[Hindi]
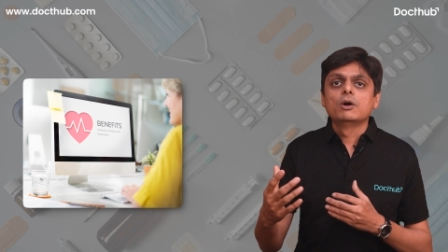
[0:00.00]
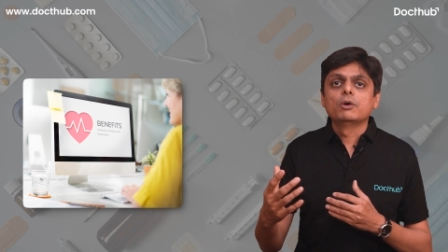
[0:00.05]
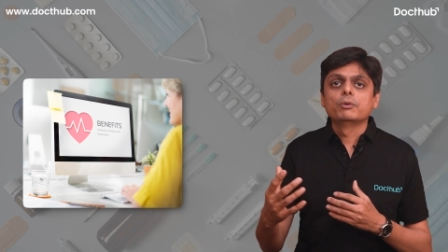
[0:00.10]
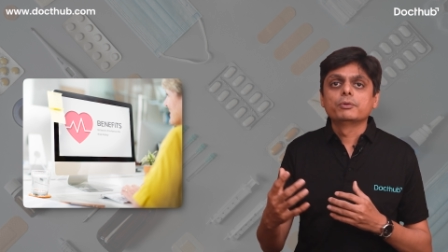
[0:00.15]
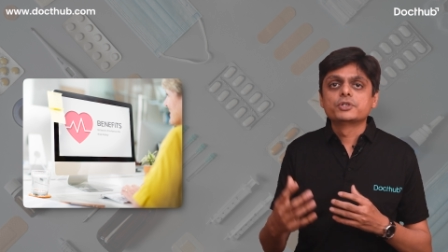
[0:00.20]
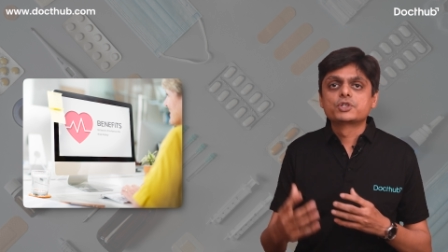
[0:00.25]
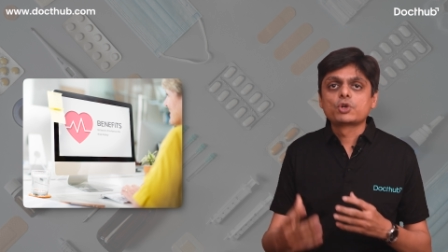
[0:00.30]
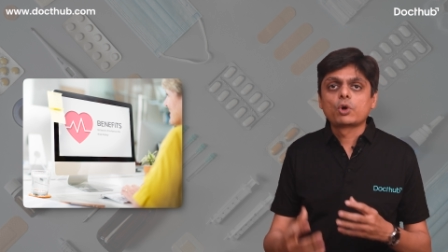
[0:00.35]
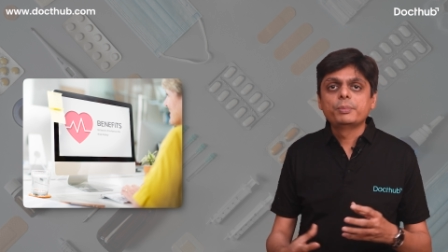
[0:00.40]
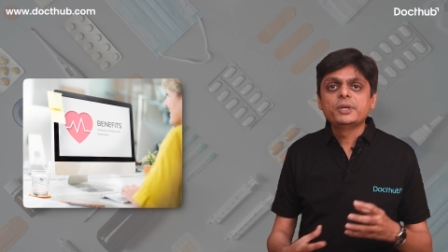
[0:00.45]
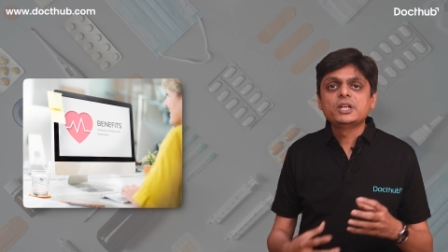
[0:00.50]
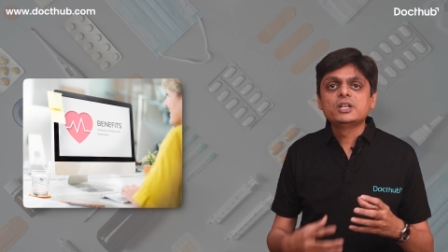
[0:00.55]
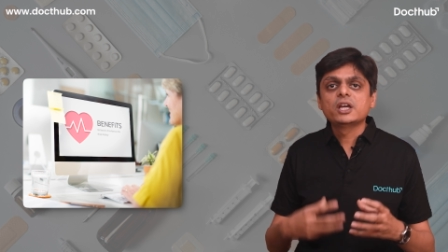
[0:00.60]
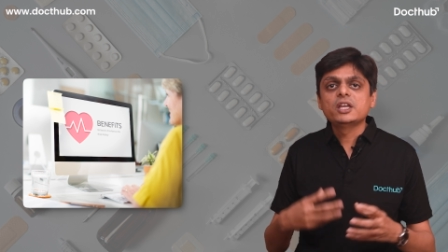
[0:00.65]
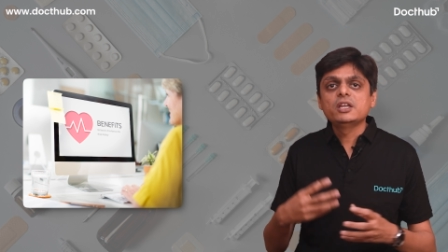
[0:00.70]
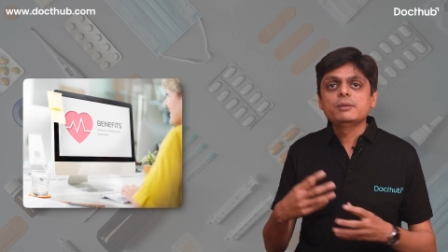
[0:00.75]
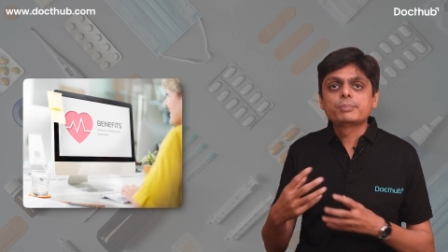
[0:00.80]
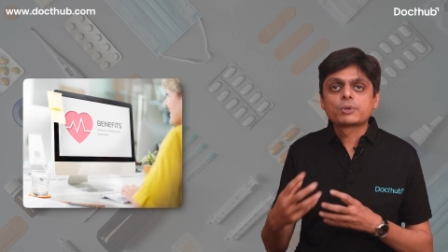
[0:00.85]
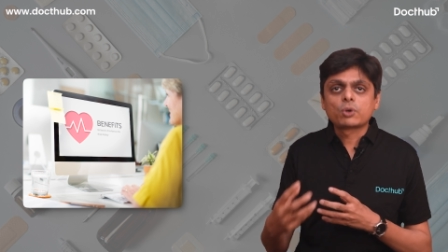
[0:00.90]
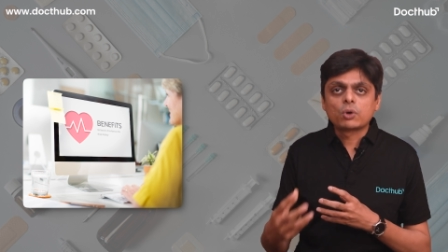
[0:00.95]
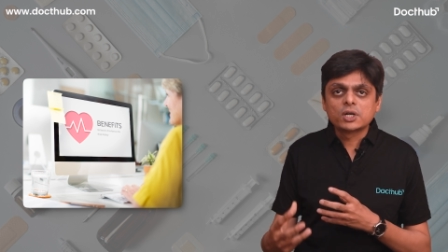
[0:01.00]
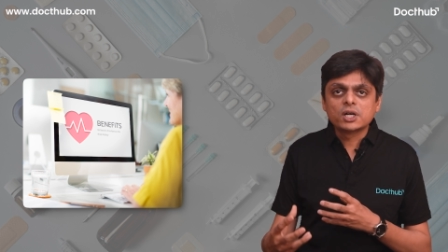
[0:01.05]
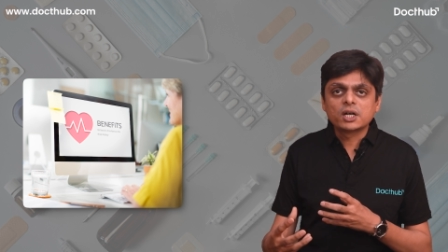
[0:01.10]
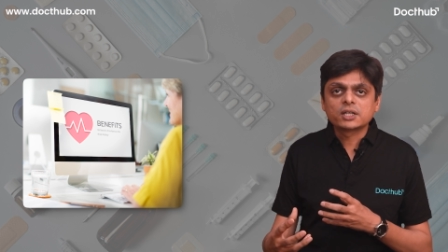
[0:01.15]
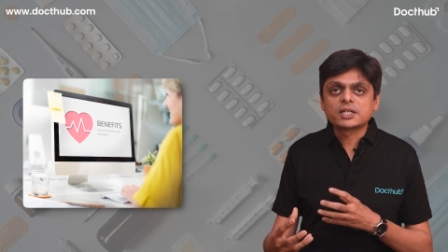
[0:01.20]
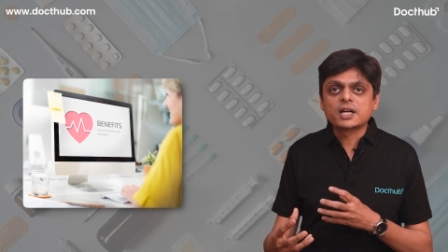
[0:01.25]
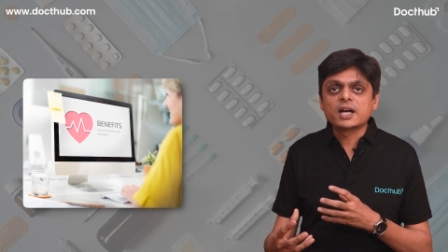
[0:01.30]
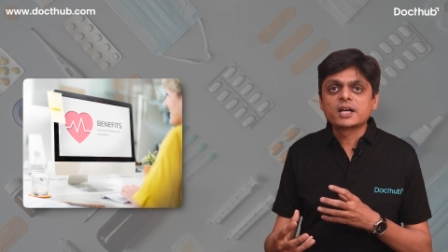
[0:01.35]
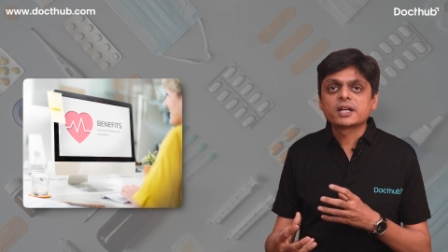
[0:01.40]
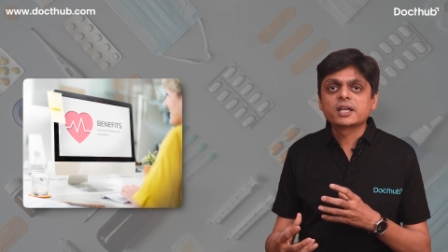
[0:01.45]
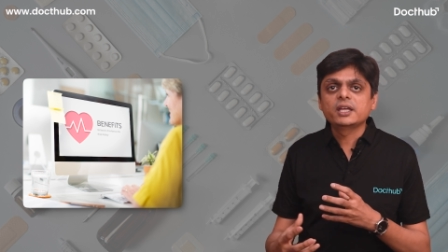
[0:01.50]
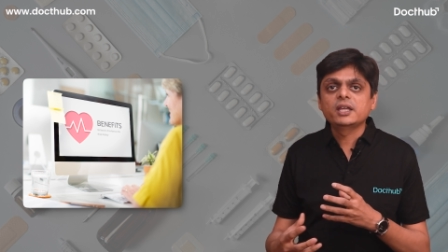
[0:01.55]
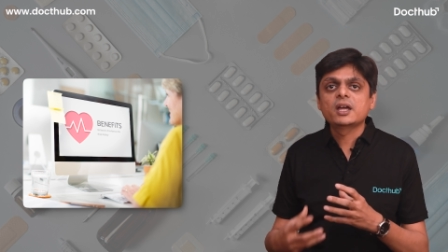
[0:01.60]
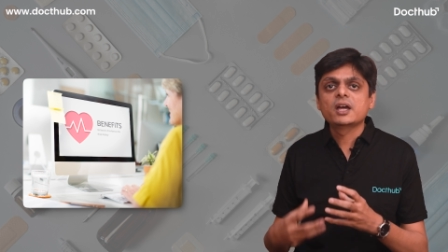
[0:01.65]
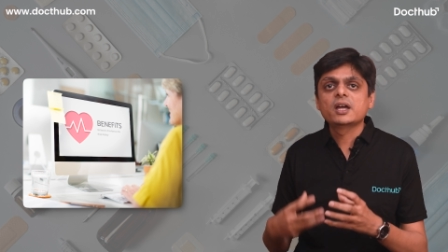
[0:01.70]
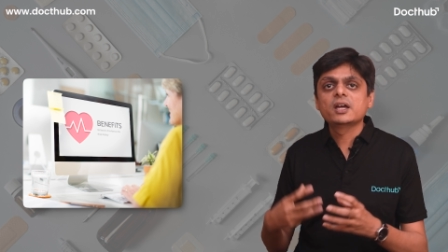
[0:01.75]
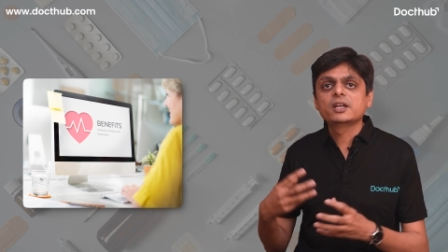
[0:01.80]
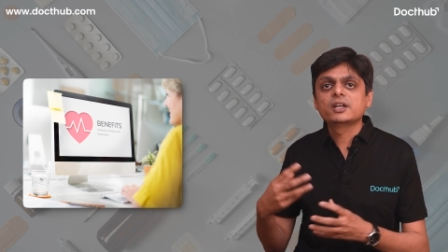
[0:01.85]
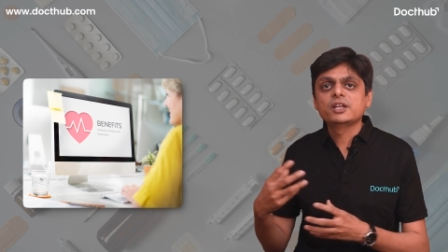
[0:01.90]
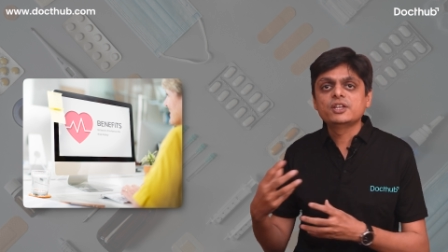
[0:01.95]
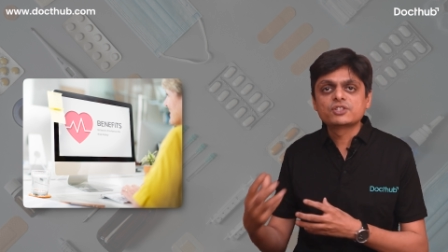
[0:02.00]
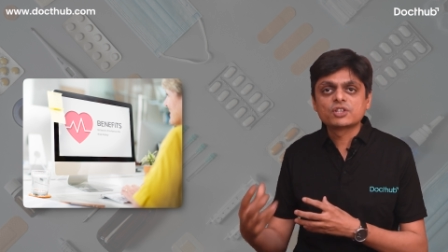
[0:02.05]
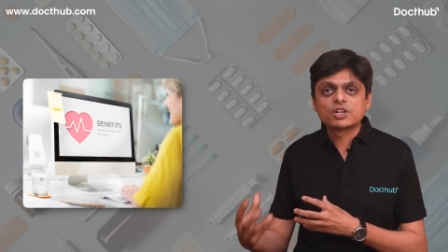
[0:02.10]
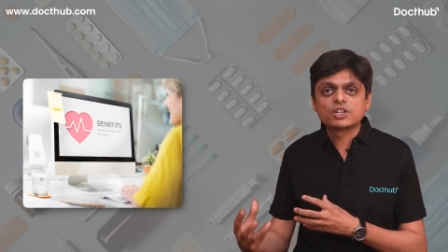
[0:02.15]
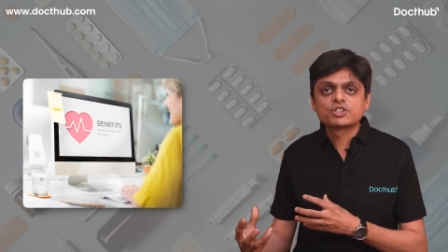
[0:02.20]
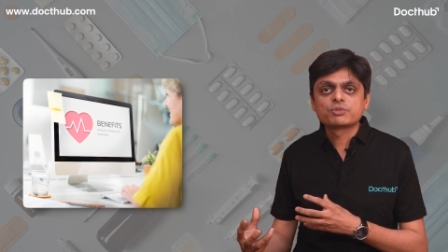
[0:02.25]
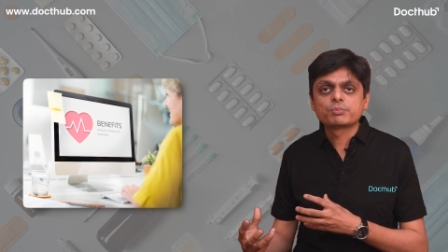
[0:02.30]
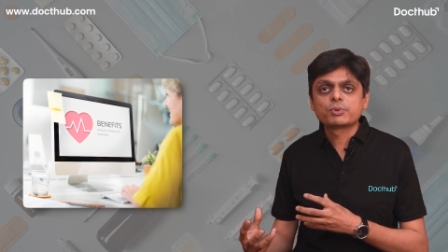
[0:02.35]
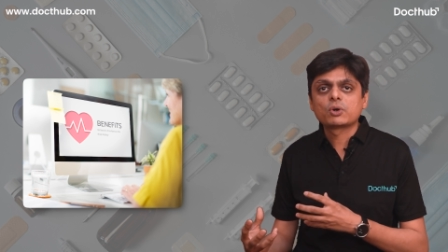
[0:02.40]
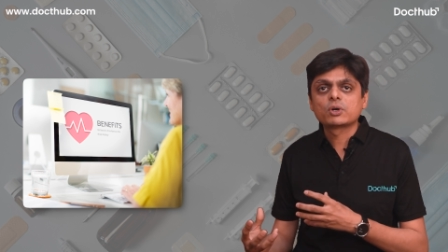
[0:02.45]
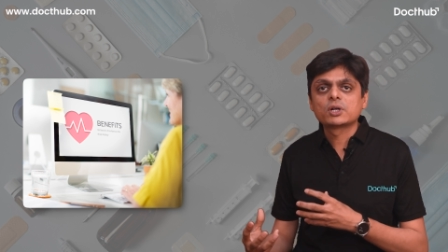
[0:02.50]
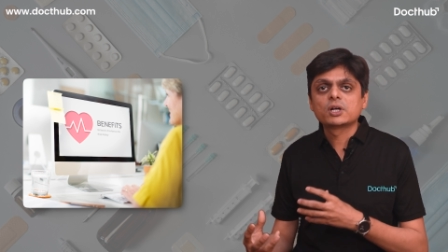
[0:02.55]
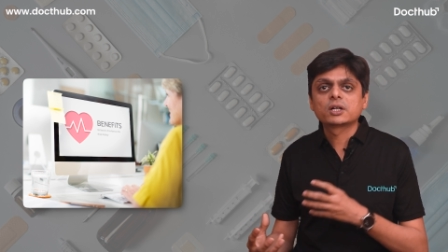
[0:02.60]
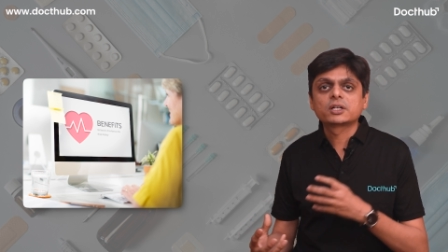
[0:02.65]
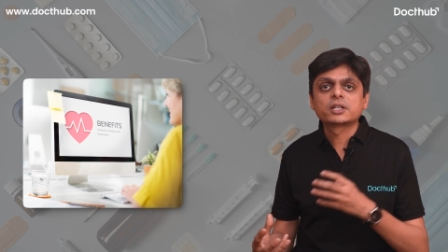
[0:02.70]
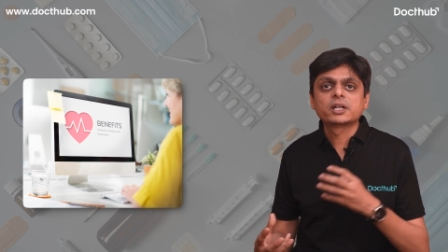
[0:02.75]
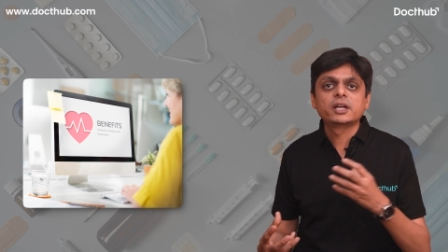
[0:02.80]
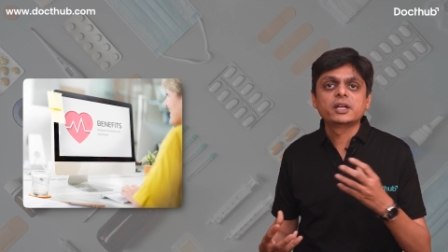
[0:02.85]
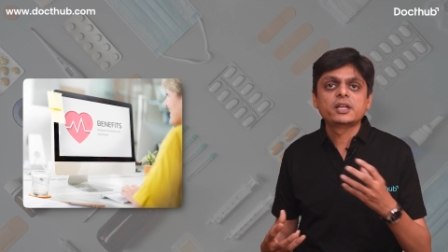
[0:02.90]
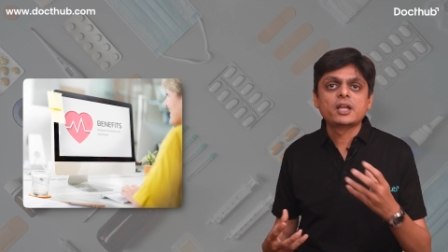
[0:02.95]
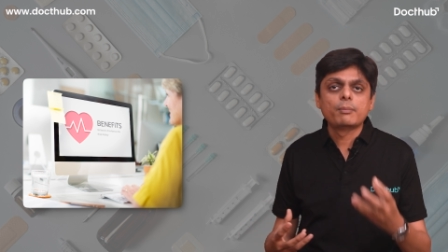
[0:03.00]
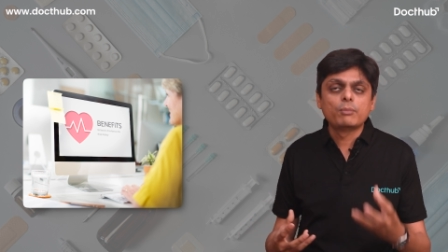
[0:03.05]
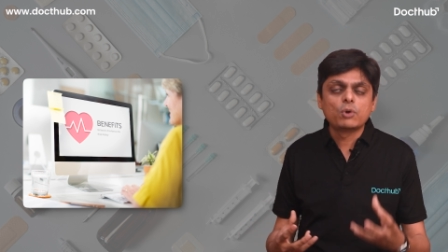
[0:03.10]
जो भी नई प्रोडक्ट आ रही है रिसर्च प्रोडक्ट है या